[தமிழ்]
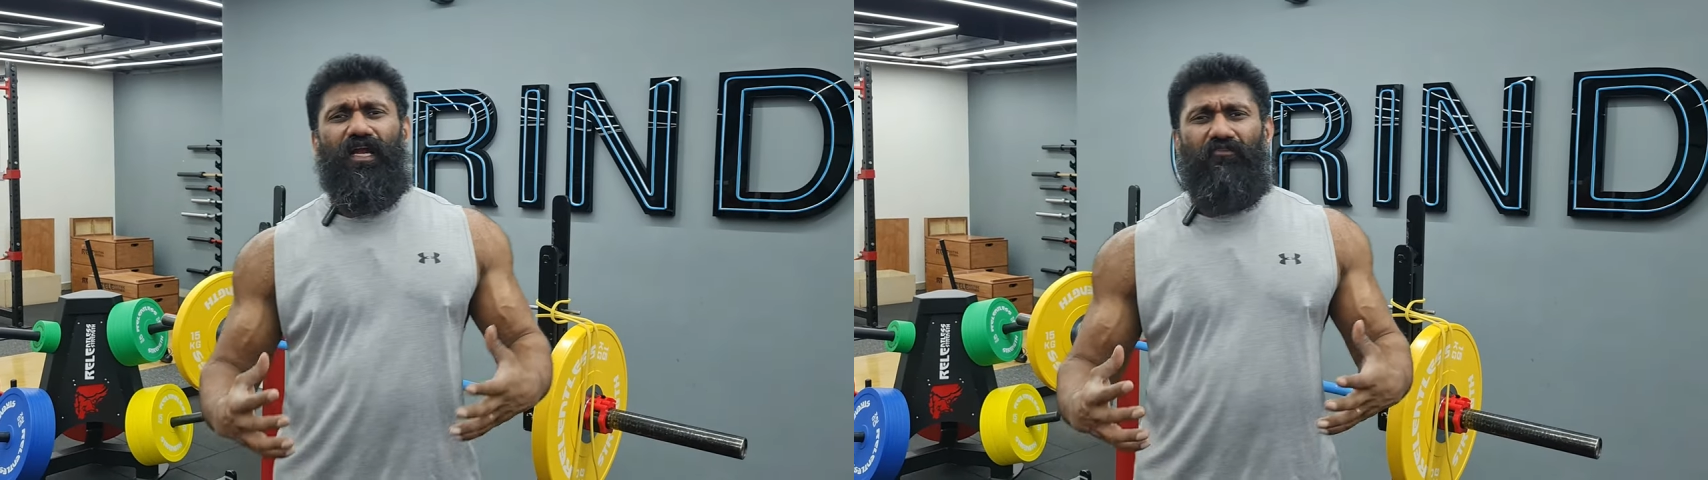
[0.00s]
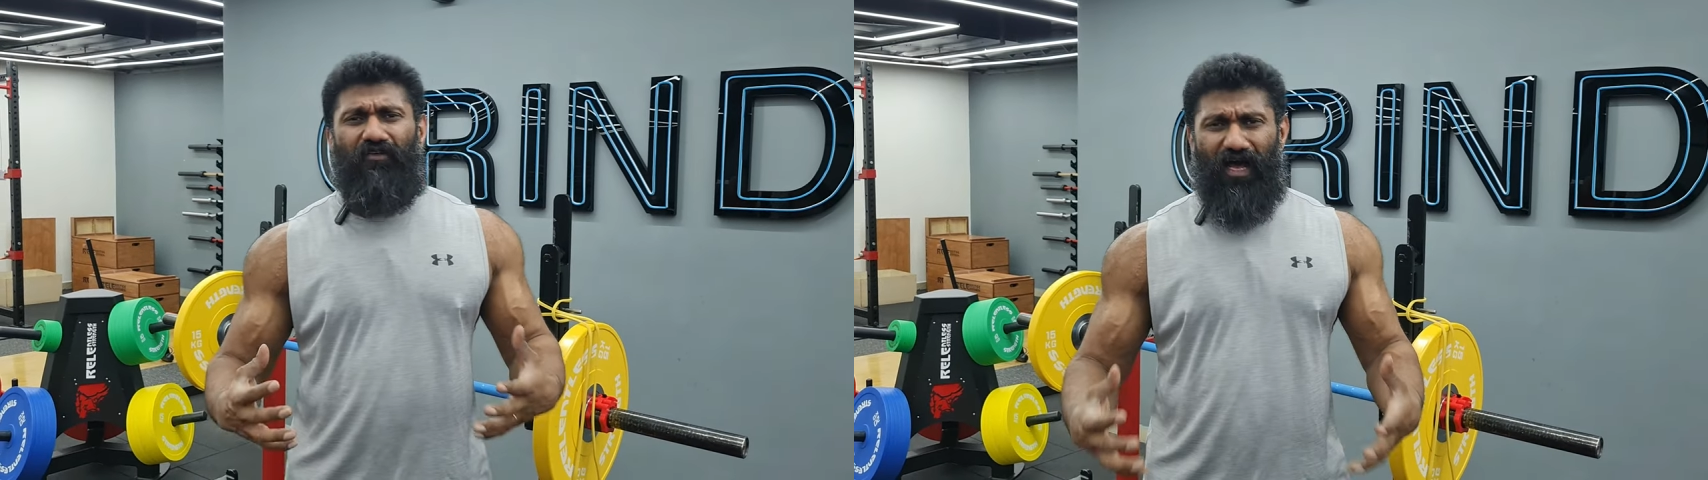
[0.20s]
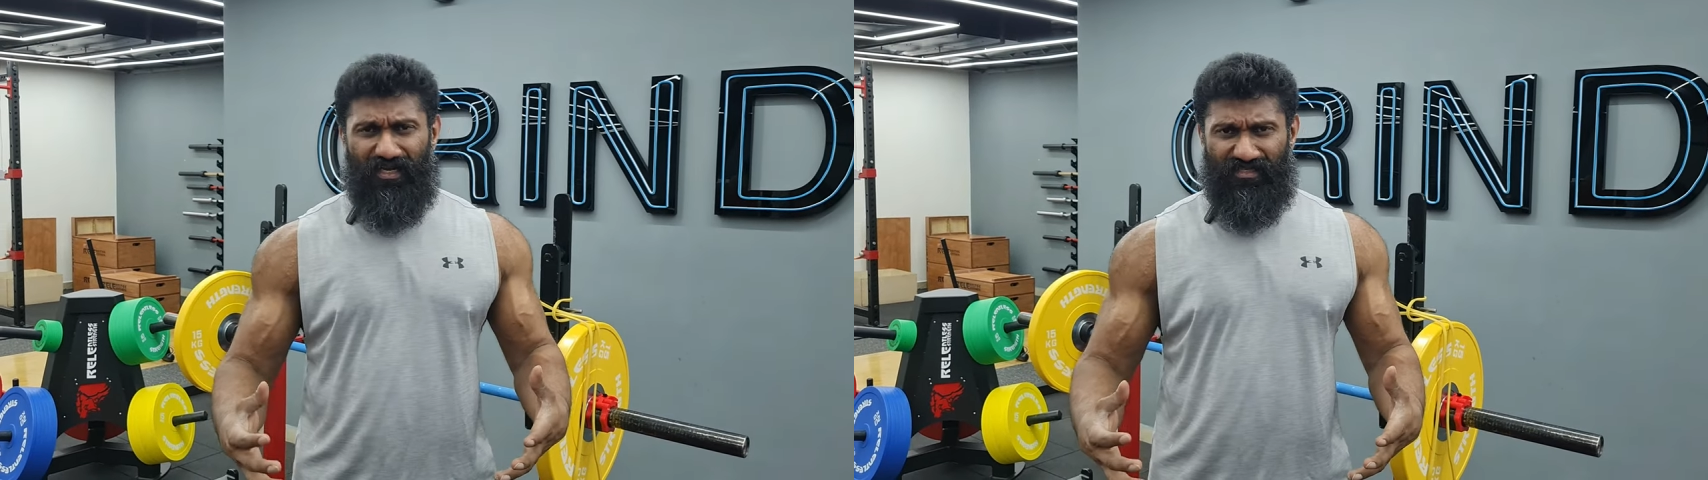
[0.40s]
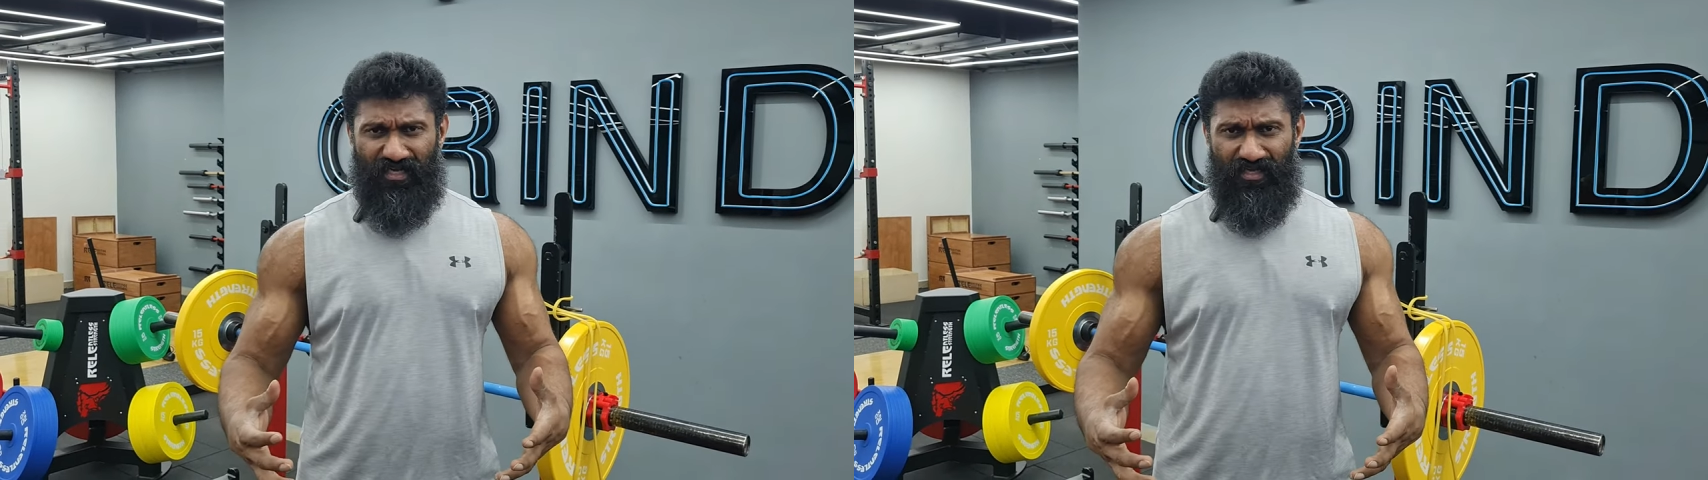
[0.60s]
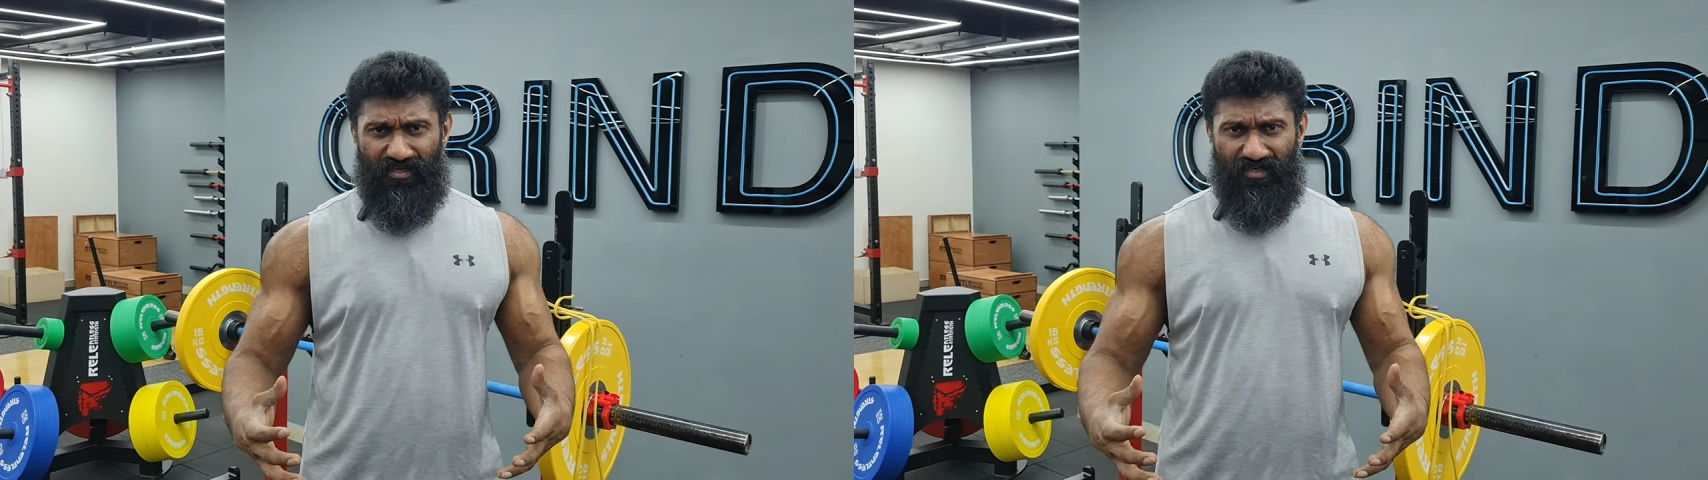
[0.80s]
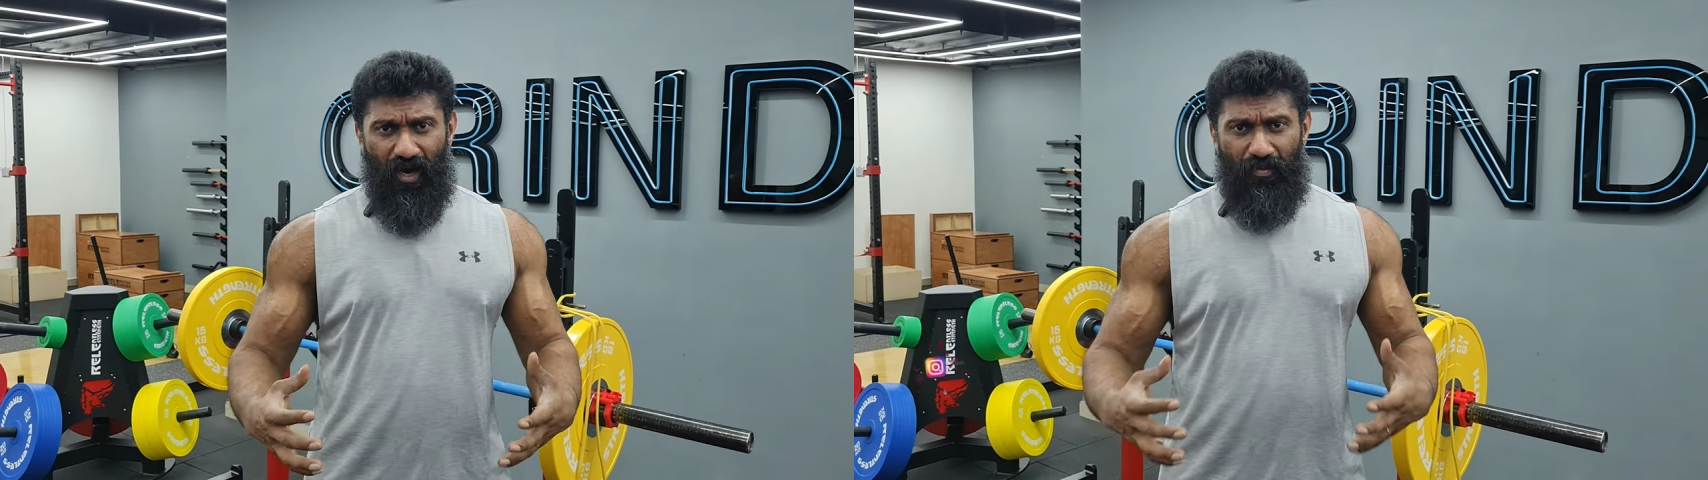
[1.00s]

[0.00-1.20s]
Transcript: என்ன வேலை செய்யுது